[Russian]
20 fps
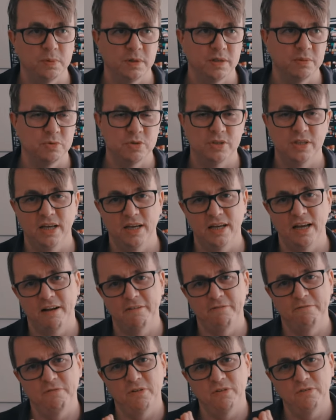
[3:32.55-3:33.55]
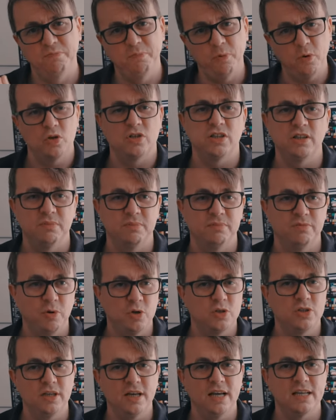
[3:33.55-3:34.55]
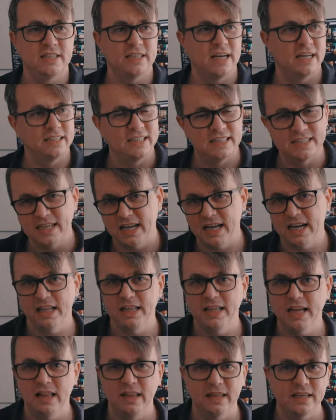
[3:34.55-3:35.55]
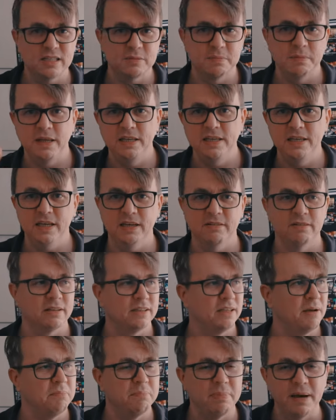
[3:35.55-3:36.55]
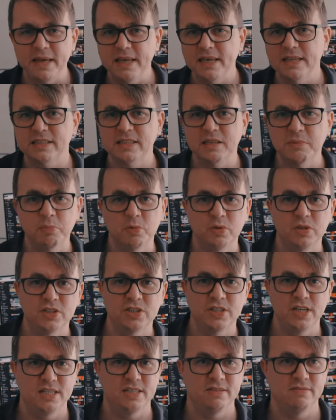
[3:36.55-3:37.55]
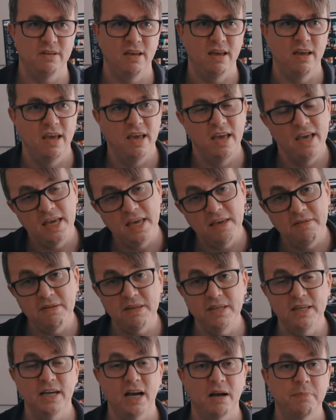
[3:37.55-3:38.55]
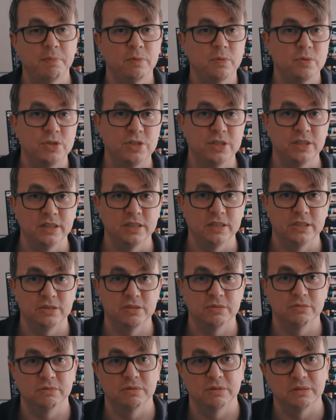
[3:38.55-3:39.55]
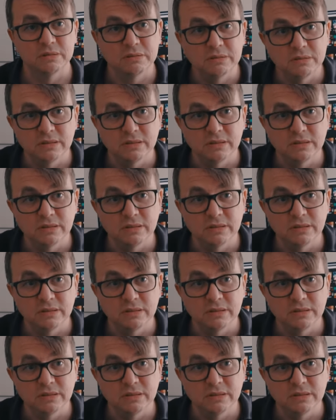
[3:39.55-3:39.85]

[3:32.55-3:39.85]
потому что я как вот в прошлом, в прошлый раз как-то загадал, распланировал там поездки, путешествия, и видите, как получилось, что вот